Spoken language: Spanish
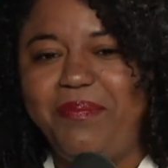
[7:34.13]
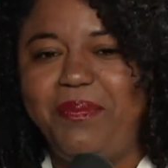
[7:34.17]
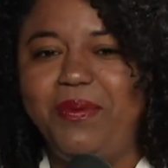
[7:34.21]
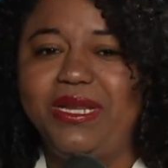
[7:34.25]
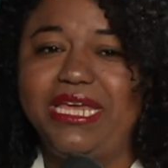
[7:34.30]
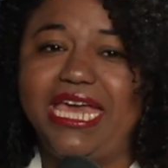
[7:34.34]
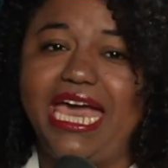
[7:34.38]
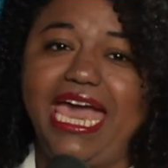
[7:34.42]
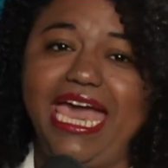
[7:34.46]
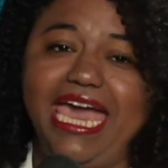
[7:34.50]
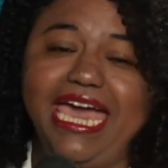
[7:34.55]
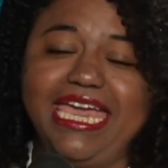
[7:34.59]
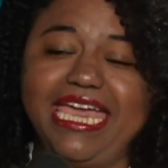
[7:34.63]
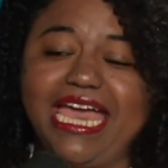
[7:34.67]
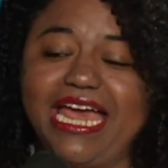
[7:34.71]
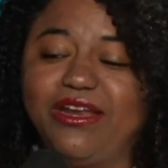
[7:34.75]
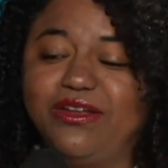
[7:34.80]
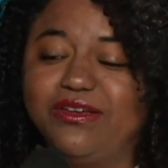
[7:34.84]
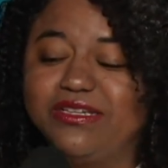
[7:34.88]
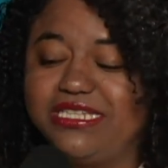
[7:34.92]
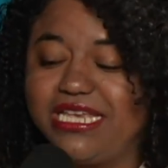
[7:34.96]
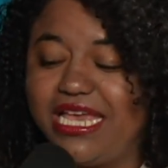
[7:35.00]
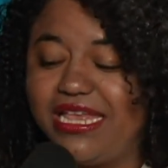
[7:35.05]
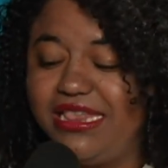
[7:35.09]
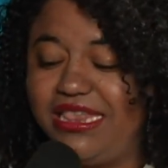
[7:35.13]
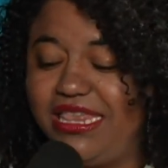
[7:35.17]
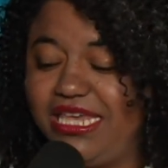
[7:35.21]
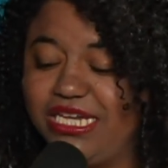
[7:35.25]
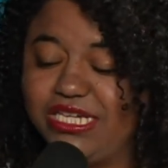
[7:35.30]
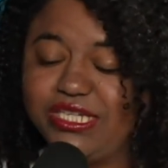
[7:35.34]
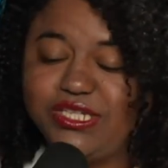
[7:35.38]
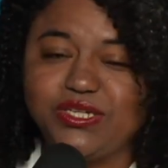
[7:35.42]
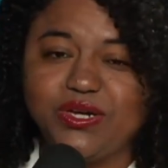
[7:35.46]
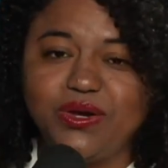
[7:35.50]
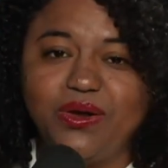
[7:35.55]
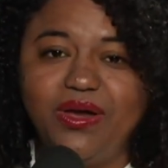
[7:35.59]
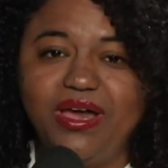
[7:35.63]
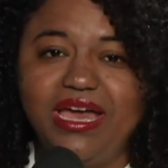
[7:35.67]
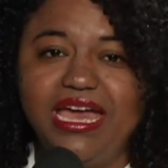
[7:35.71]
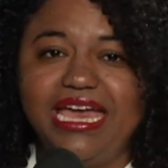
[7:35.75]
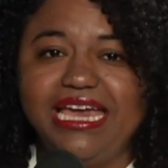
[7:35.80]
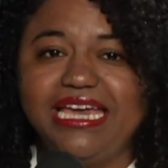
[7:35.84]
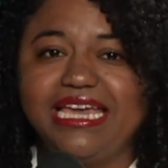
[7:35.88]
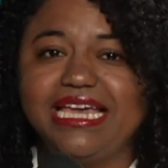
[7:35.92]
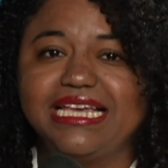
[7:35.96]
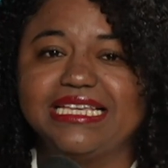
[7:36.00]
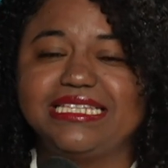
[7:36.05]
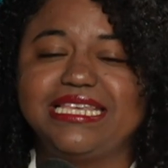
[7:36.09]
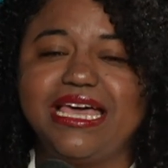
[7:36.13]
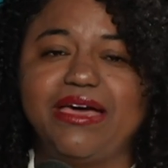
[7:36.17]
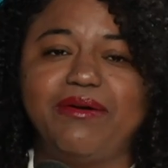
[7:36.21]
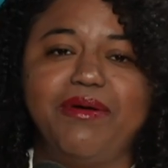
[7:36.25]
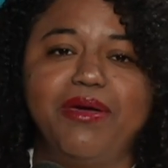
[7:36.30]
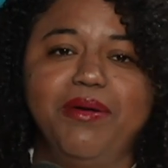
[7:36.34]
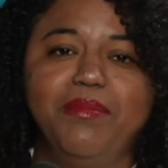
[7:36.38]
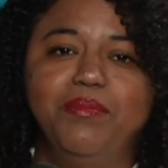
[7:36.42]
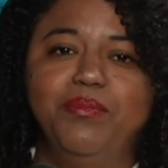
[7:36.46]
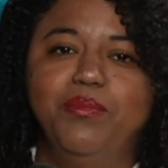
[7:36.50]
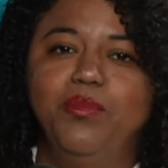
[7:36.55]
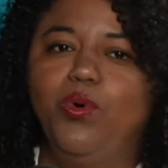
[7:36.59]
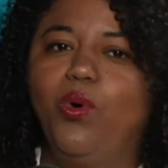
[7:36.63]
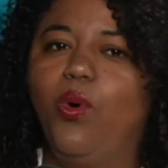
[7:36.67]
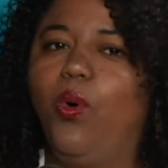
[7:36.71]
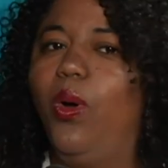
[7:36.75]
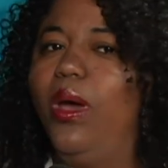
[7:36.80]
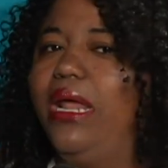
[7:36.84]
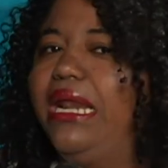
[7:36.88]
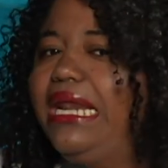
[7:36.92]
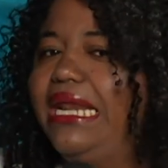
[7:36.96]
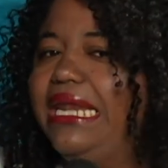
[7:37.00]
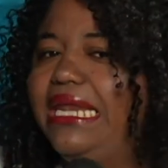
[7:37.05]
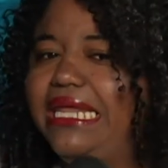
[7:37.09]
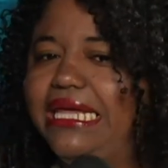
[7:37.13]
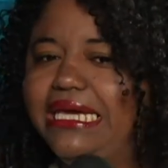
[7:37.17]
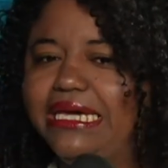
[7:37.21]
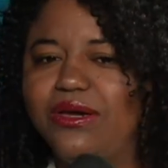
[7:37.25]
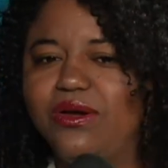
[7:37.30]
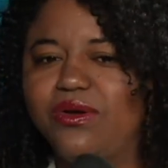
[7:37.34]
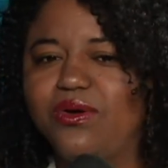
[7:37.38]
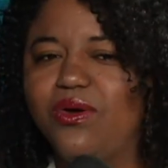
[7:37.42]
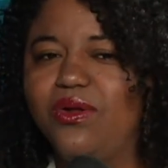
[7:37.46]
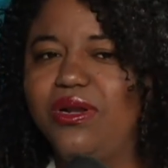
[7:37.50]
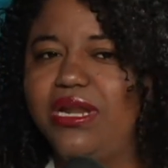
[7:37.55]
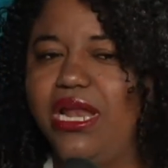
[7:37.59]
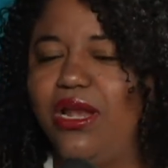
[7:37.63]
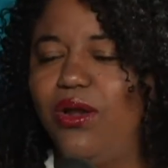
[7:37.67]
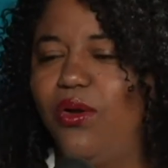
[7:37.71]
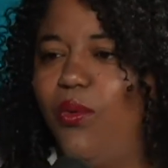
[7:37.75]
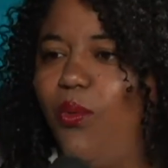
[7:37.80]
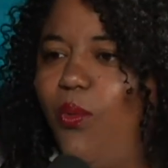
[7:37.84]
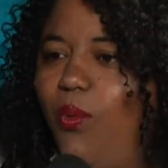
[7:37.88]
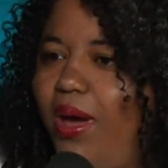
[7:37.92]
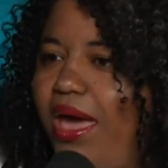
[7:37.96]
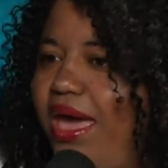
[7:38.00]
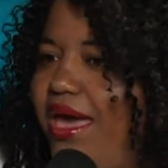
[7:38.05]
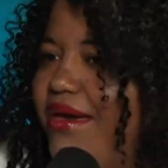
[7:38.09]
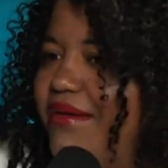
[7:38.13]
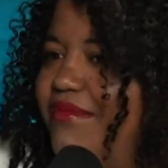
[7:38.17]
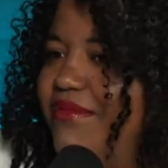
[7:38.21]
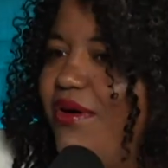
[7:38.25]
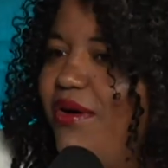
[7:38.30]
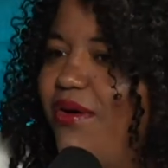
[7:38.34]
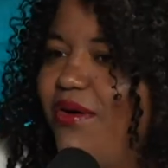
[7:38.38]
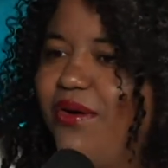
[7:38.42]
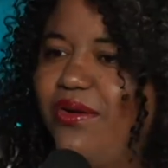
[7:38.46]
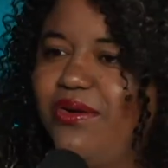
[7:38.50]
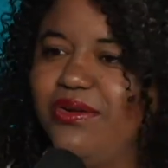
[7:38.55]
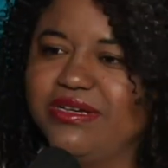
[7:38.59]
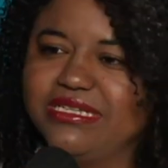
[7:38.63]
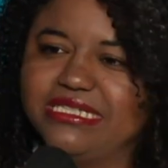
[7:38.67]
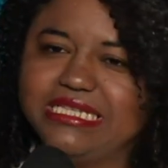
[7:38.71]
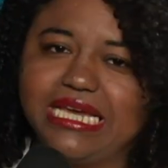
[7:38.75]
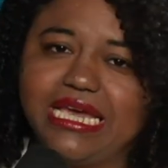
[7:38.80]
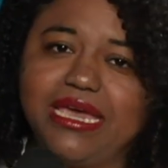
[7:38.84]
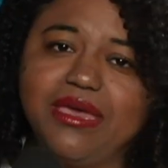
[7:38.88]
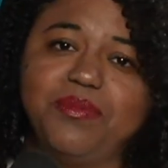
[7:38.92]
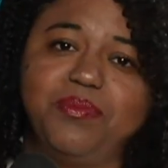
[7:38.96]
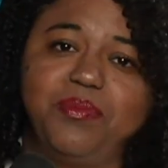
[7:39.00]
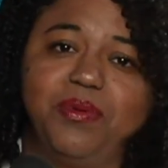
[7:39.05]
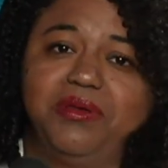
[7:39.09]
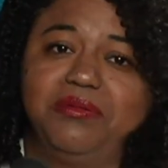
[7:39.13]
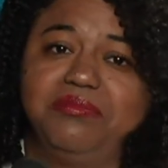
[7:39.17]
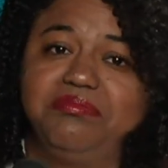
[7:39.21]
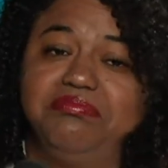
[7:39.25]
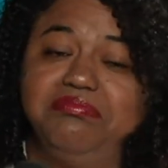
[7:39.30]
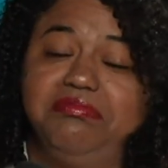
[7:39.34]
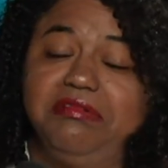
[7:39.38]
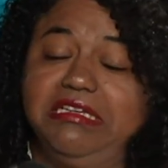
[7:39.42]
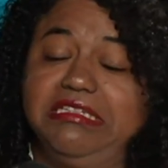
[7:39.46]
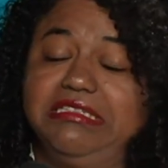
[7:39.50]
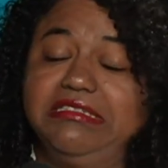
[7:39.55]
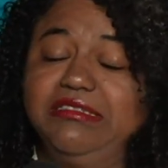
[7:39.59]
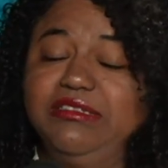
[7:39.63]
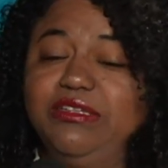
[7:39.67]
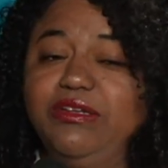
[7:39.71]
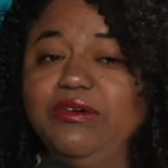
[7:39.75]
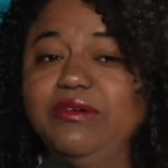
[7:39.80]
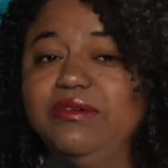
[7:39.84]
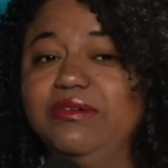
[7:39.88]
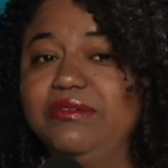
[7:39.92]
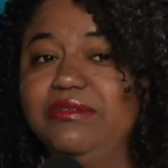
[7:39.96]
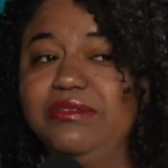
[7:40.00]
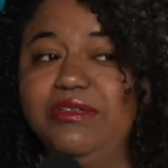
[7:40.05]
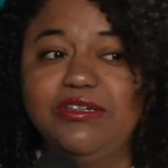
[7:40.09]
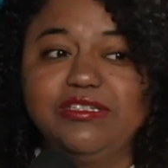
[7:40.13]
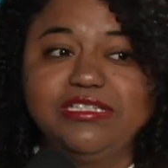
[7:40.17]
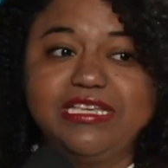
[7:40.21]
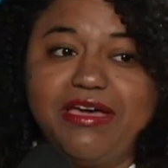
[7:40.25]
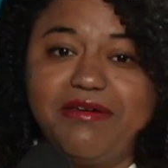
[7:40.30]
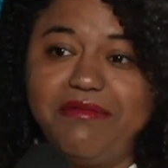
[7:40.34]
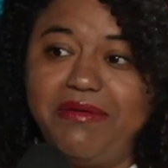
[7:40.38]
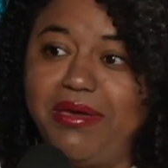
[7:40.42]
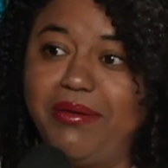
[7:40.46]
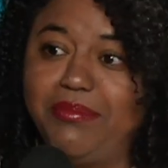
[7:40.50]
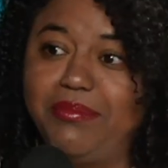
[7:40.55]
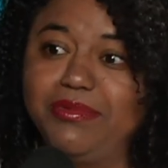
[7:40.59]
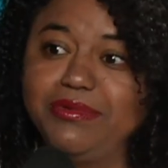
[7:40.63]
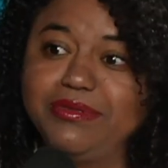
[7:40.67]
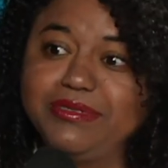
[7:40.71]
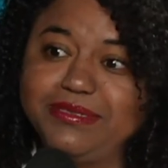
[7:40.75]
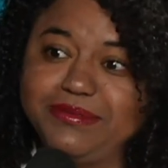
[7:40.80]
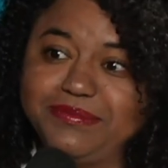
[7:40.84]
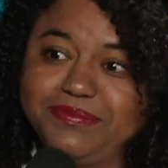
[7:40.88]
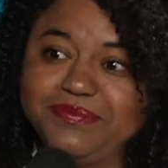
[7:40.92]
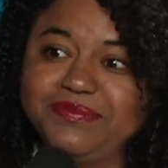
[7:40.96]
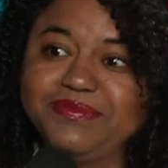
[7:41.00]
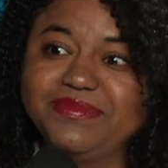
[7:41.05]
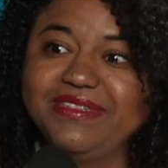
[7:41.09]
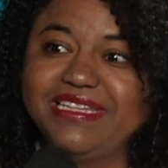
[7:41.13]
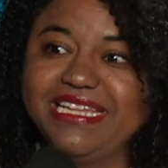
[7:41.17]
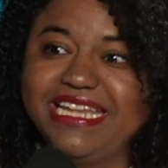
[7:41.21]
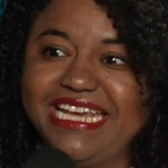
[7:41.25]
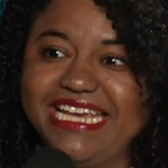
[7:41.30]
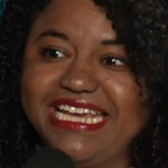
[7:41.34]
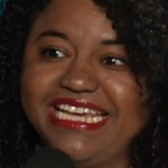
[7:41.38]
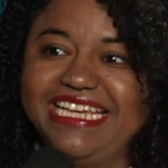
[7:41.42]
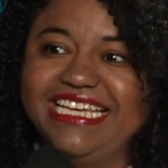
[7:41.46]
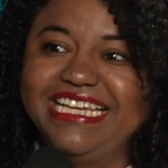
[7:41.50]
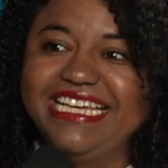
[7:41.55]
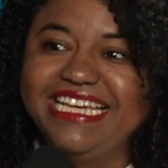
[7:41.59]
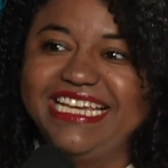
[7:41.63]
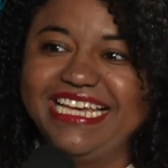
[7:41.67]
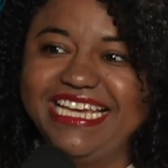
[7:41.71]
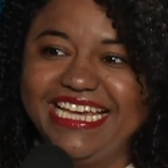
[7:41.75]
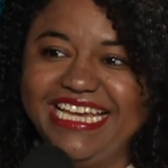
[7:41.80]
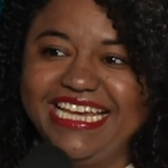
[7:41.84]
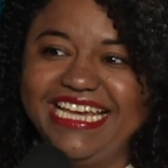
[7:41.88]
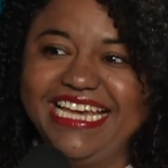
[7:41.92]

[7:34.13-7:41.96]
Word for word: Porque ella nos ha dicho que sabe muy rico con el huevo, con no sé qué, pues, pues, no. Ay, no, me hagan, de verdad no me hagan sentir